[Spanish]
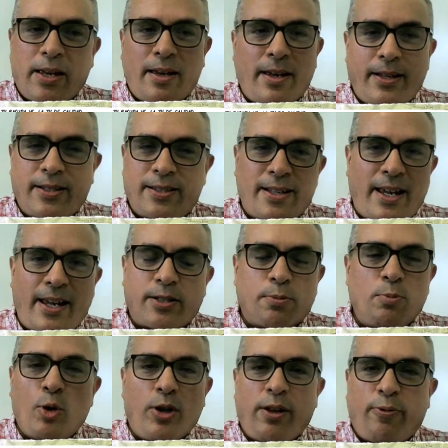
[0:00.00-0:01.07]
es, es
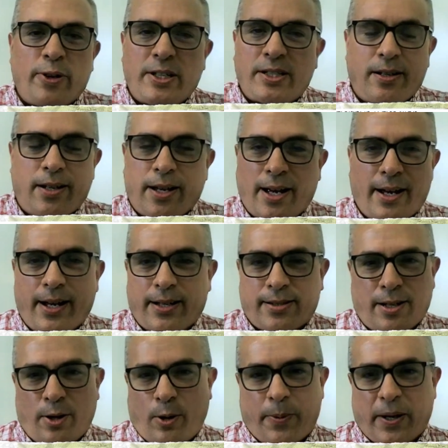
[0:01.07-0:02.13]
muy difícil llegar a
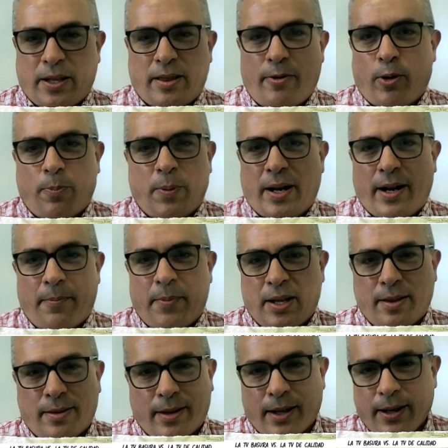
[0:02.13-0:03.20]
ser objetivo
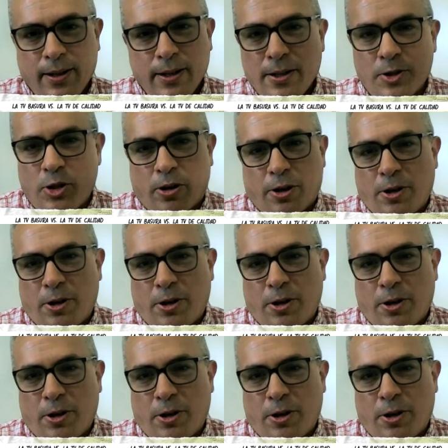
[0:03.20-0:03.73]
plenamente. Yo